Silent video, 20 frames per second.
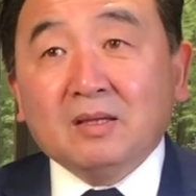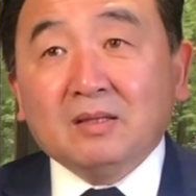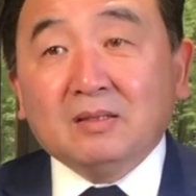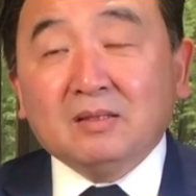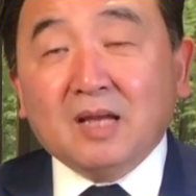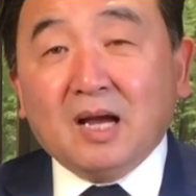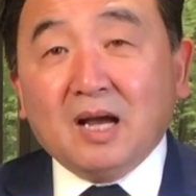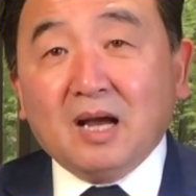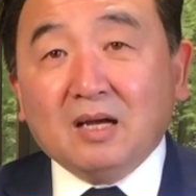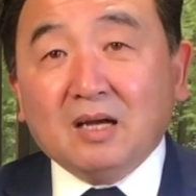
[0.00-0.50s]

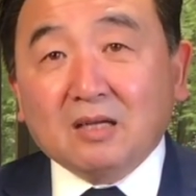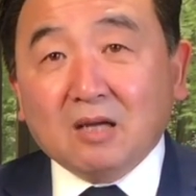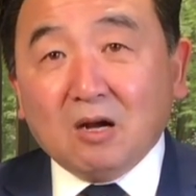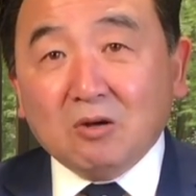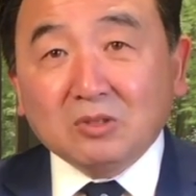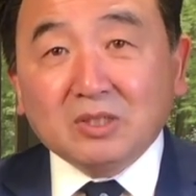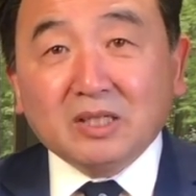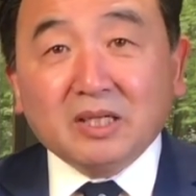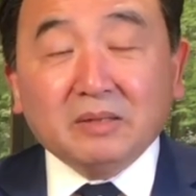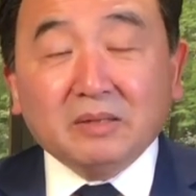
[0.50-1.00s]
那
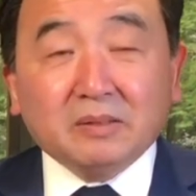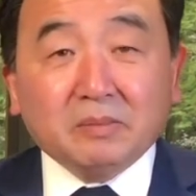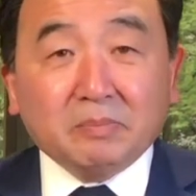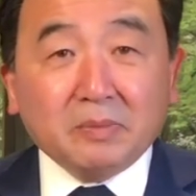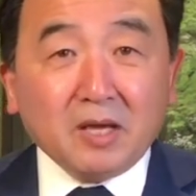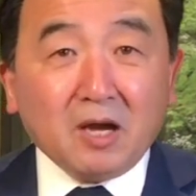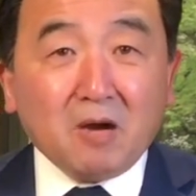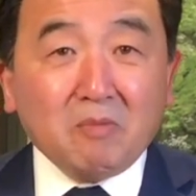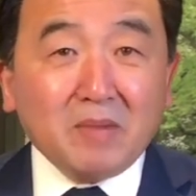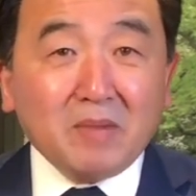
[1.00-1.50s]
高铁的
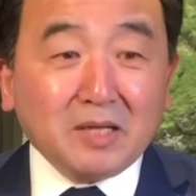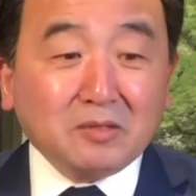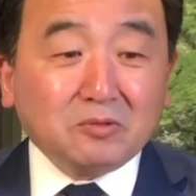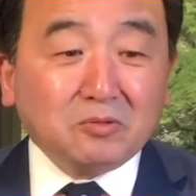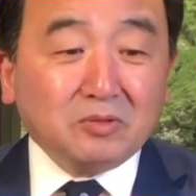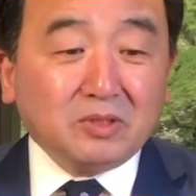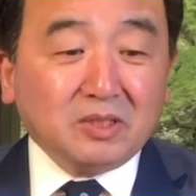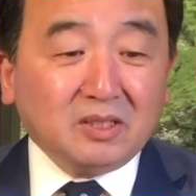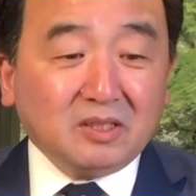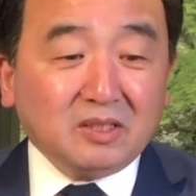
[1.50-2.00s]
票卖
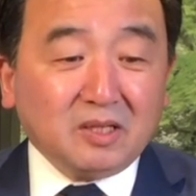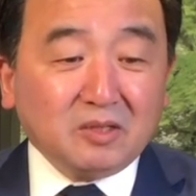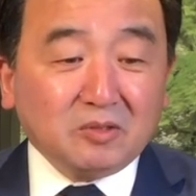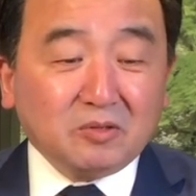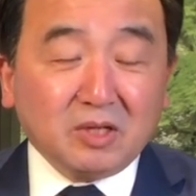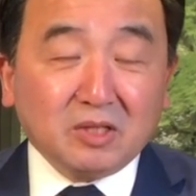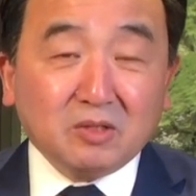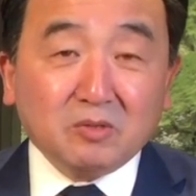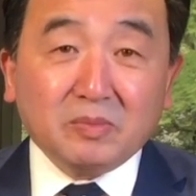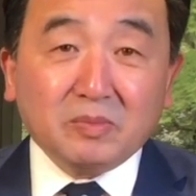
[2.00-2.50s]
出去呢，
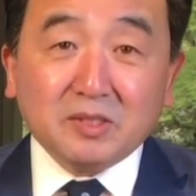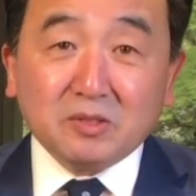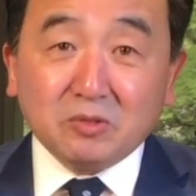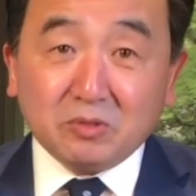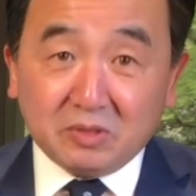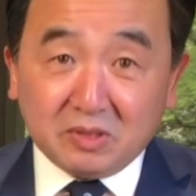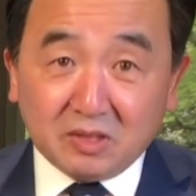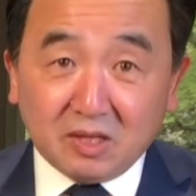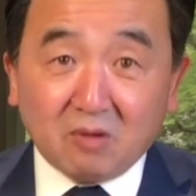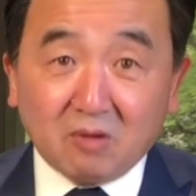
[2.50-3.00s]
全都被
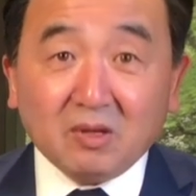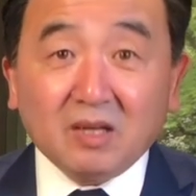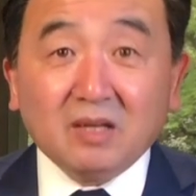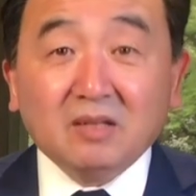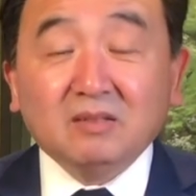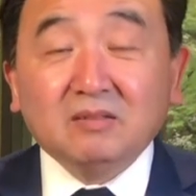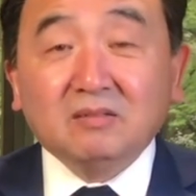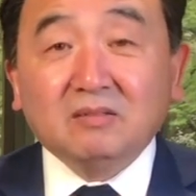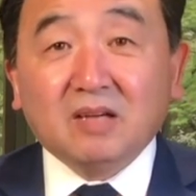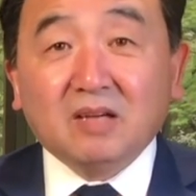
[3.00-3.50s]
取消了
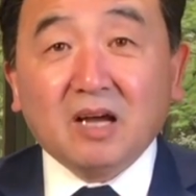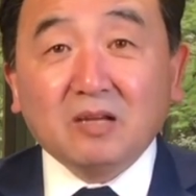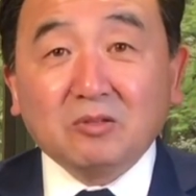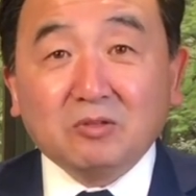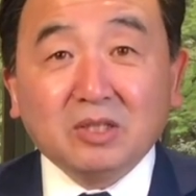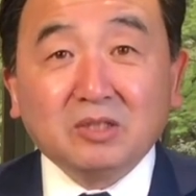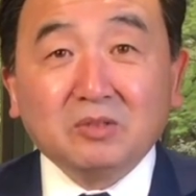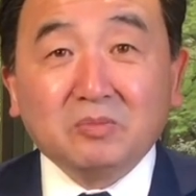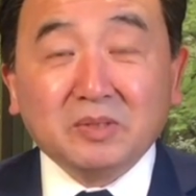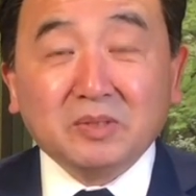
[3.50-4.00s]
啊，
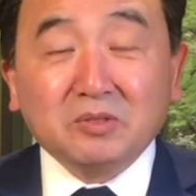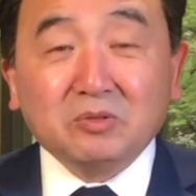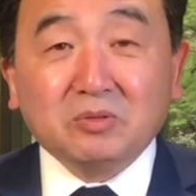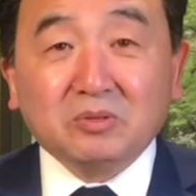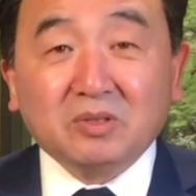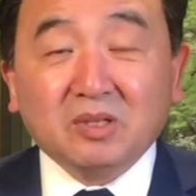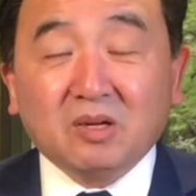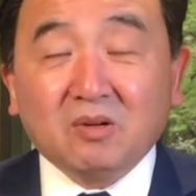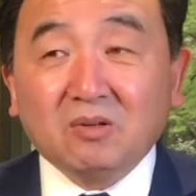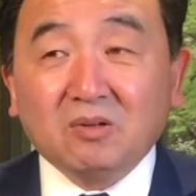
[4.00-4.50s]
全都被取
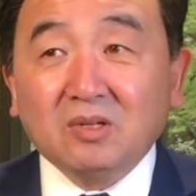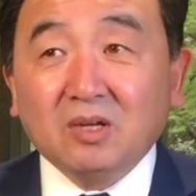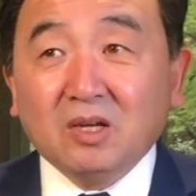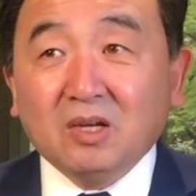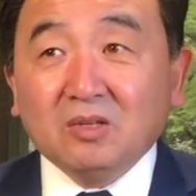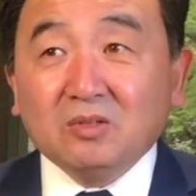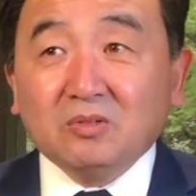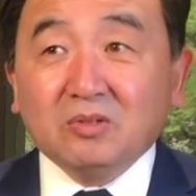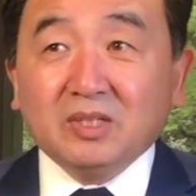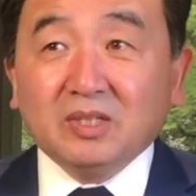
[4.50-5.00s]
消了。
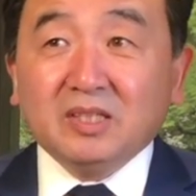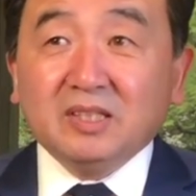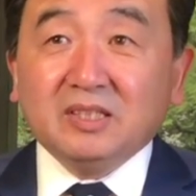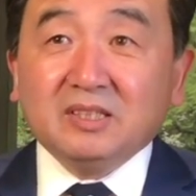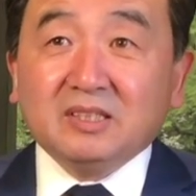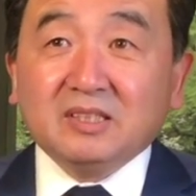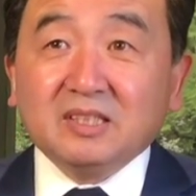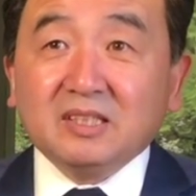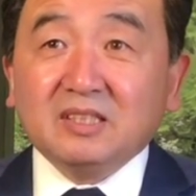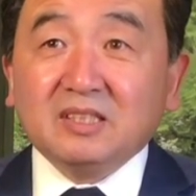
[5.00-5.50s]
所
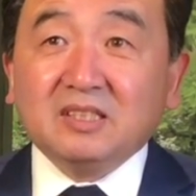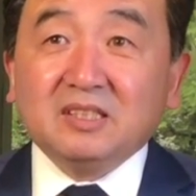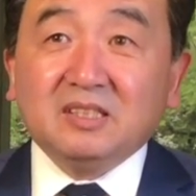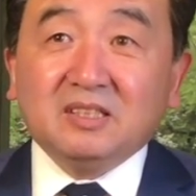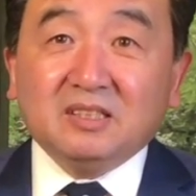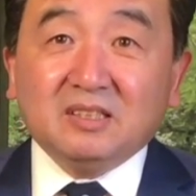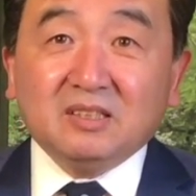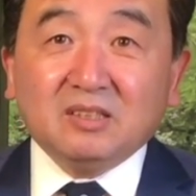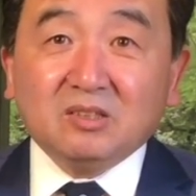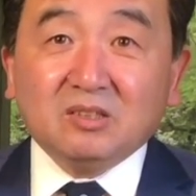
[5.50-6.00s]
以这
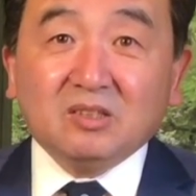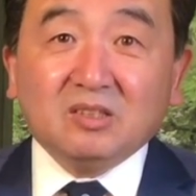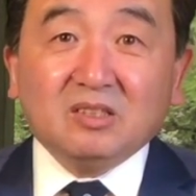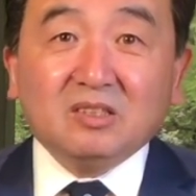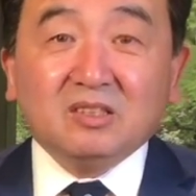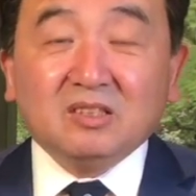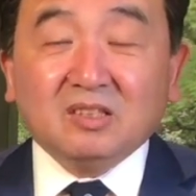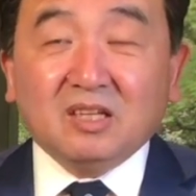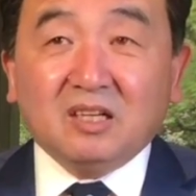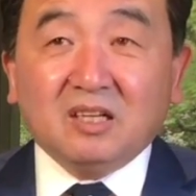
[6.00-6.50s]
是，
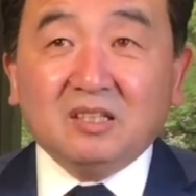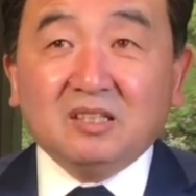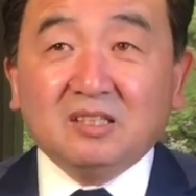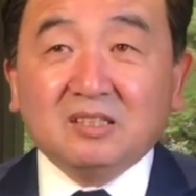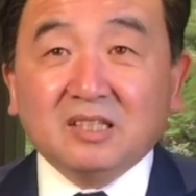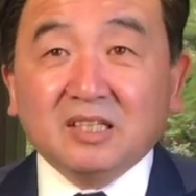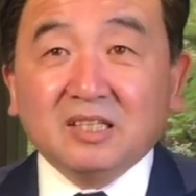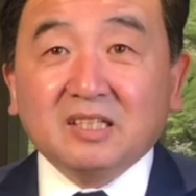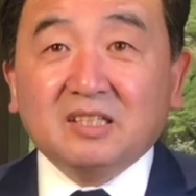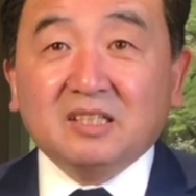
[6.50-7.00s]
而
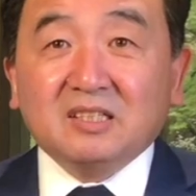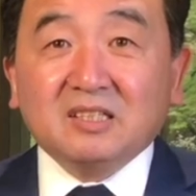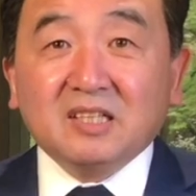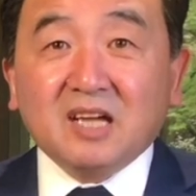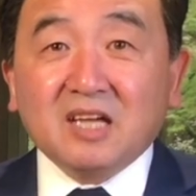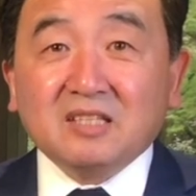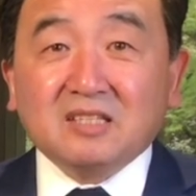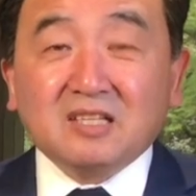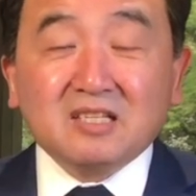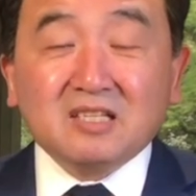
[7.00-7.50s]
这个这
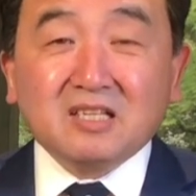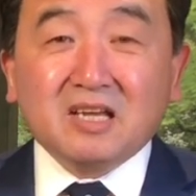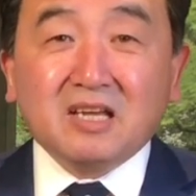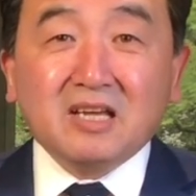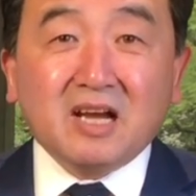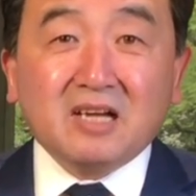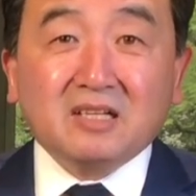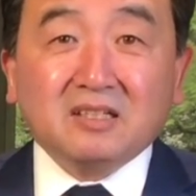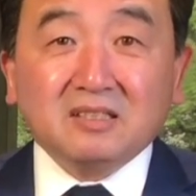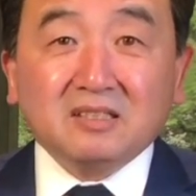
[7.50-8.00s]
样的三
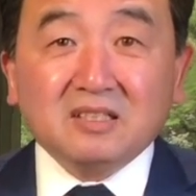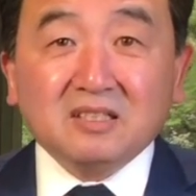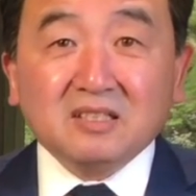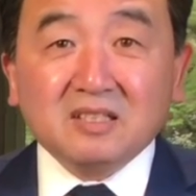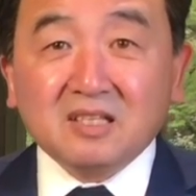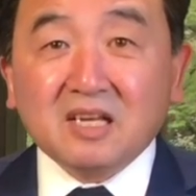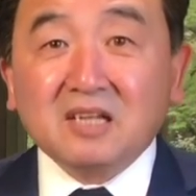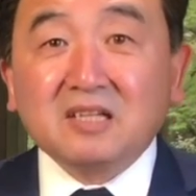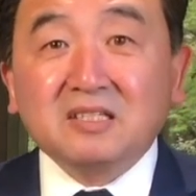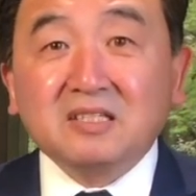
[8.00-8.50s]
样
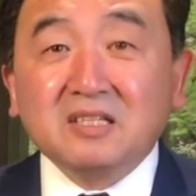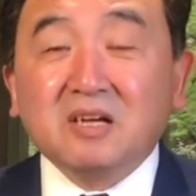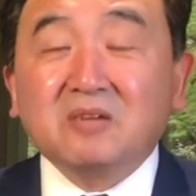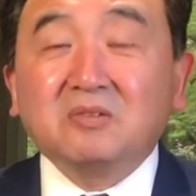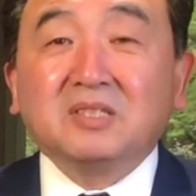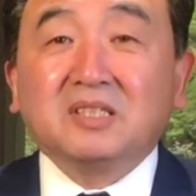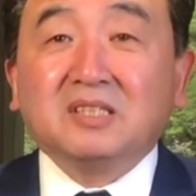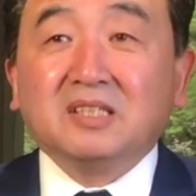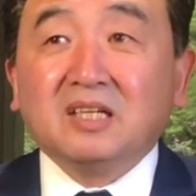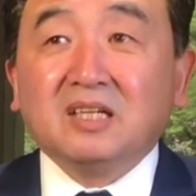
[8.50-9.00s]
三个消
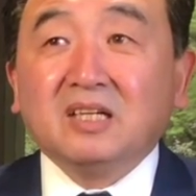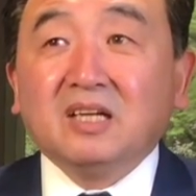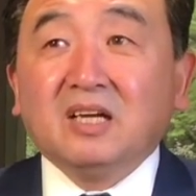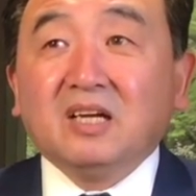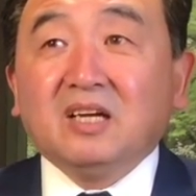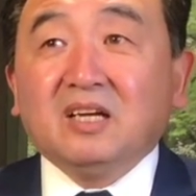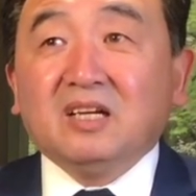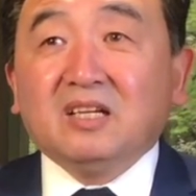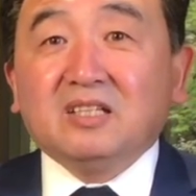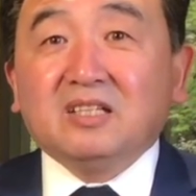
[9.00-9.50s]
息呢，
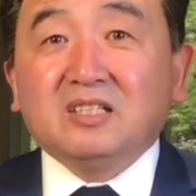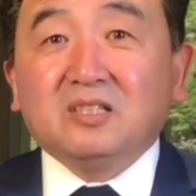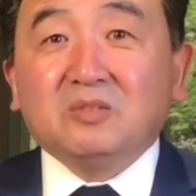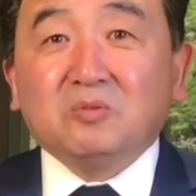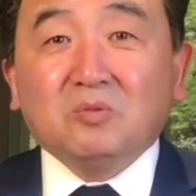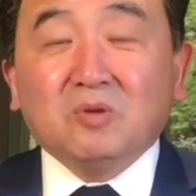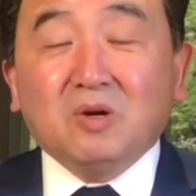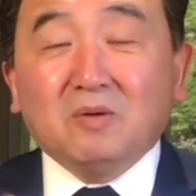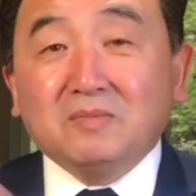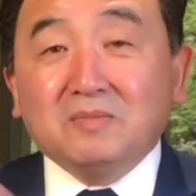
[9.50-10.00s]
是
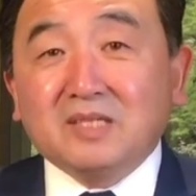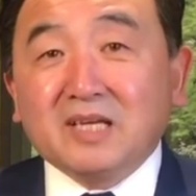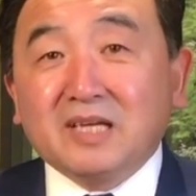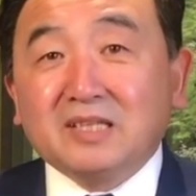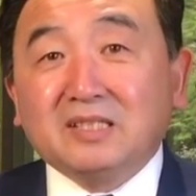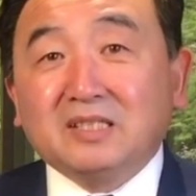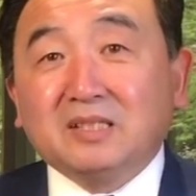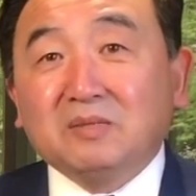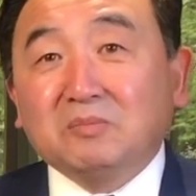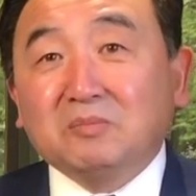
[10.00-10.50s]
我们在
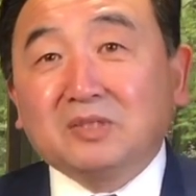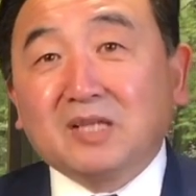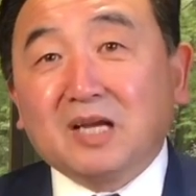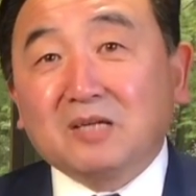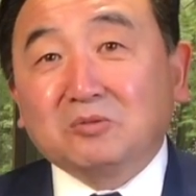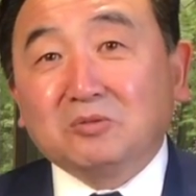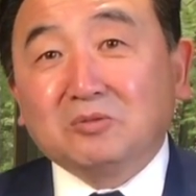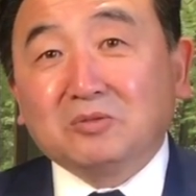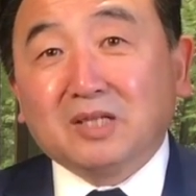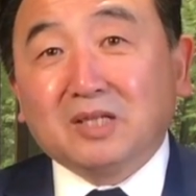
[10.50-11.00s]
节目
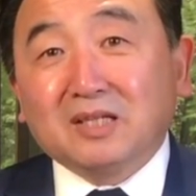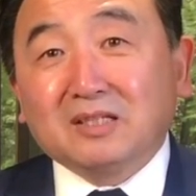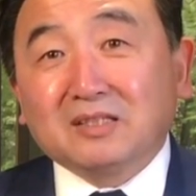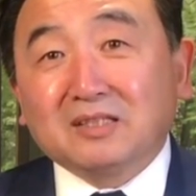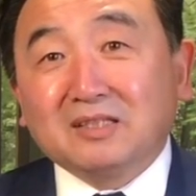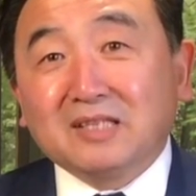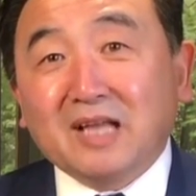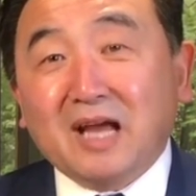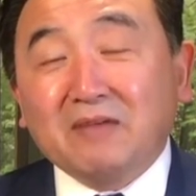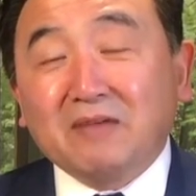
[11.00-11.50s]
当中呢
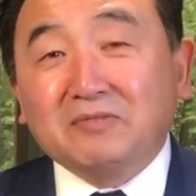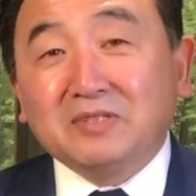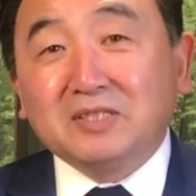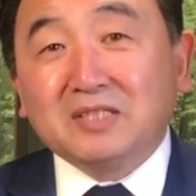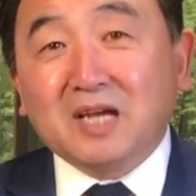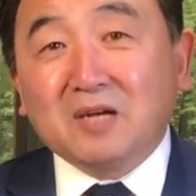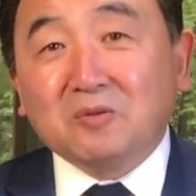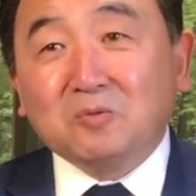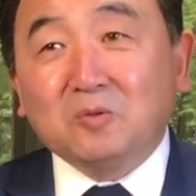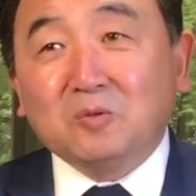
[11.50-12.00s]
跟大家分
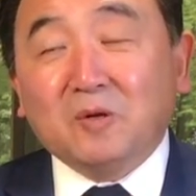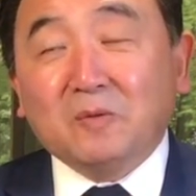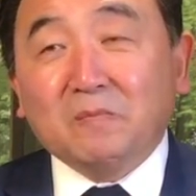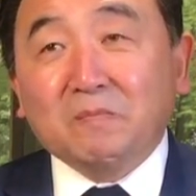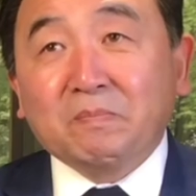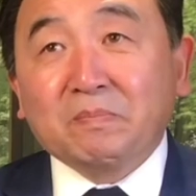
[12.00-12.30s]
享过。